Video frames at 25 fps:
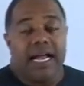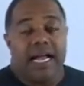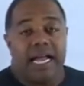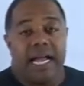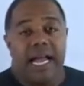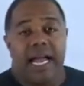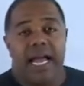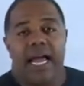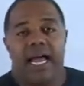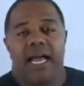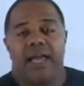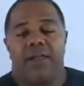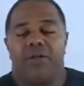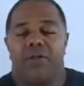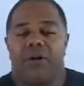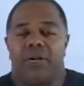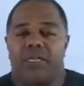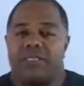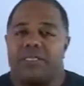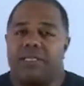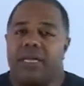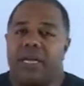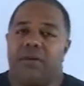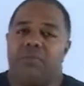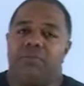E
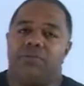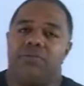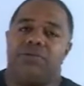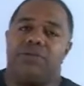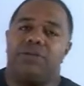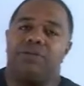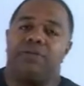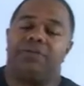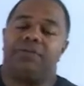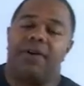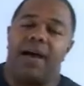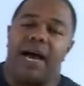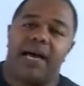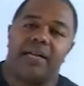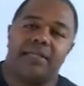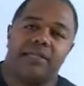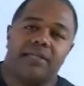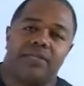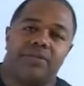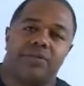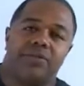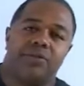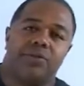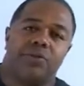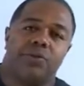nós temos
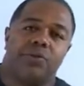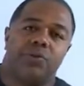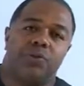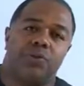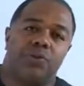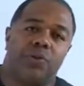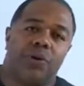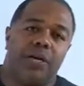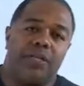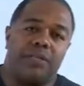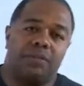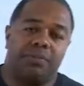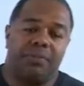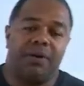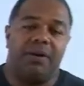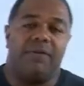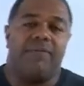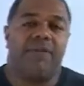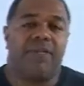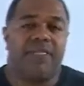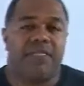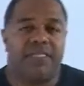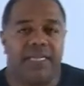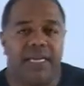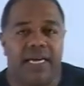diversas discussões para
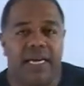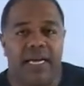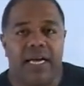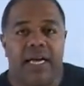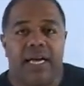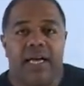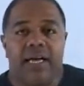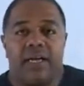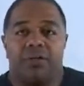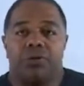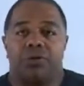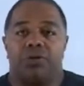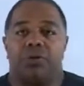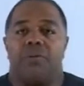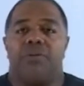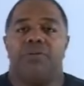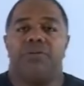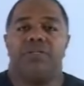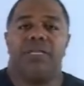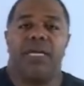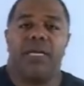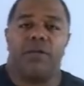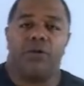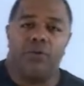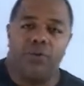fazer sobre o
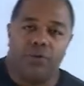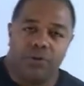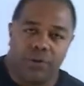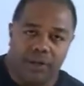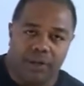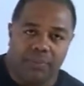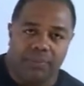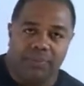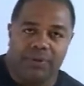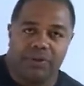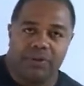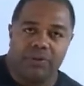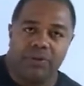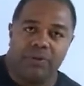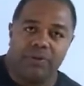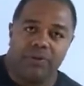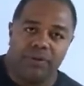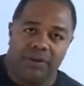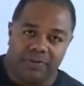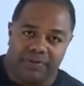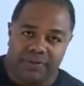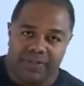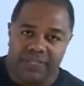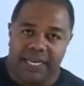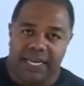Estatuto da Pessoa com
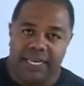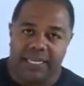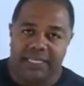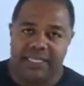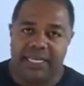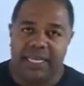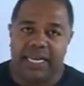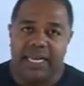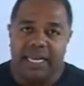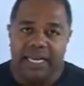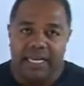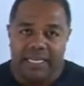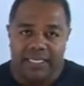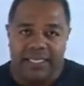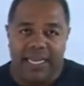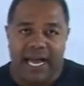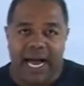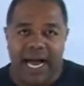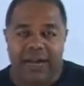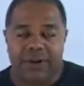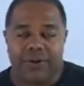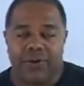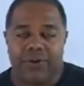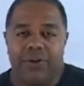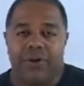Deficiência,
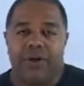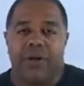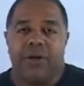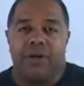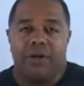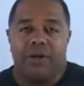certo?